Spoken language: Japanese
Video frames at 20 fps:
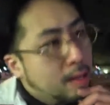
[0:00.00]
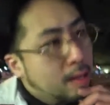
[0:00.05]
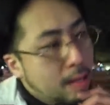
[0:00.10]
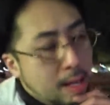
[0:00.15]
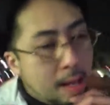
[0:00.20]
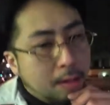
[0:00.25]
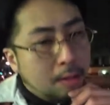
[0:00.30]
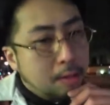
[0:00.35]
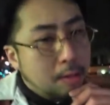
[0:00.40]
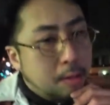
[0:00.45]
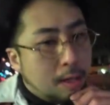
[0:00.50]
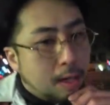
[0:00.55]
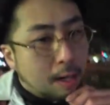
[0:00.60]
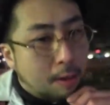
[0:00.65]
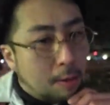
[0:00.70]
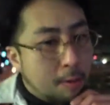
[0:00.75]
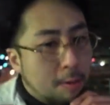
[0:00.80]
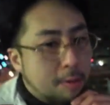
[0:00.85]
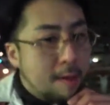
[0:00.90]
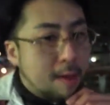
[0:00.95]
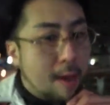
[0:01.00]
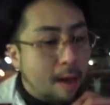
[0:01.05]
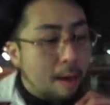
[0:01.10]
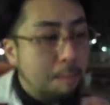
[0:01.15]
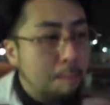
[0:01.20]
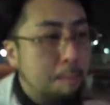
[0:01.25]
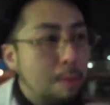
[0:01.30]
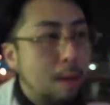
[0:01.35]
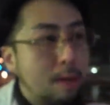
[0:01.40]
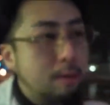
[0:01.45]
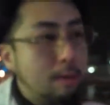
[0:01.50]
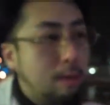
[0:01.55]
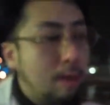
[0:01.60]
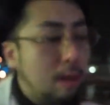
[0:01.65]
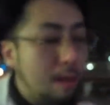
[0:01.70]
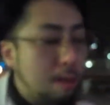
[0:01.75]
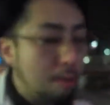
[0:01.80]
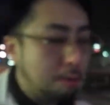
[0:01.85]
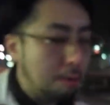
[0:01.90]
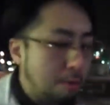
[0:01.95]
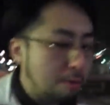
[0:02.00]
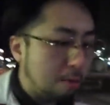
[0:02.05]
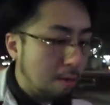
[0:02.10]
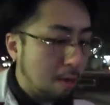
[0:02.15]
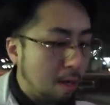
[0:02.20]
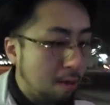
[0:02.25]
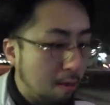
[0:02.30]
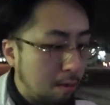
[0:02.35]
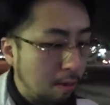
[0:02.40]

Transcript: から5800ぐらいの予想だけどな。